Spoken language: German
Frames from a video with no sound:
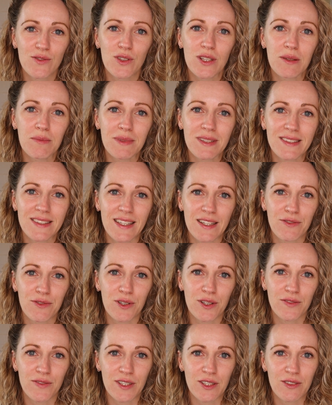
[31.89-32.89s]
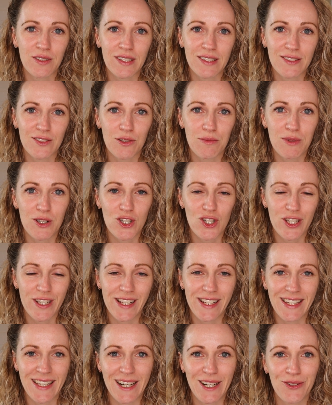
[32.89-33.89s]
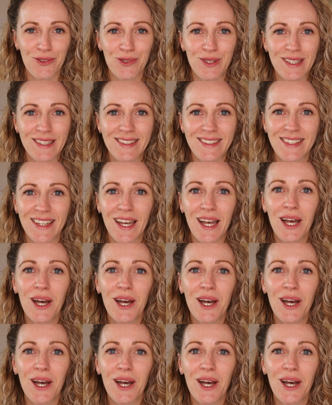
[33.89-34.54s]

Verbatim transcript: würde ich mich sehr freuen, wenn du das nochmal schnell nachholst.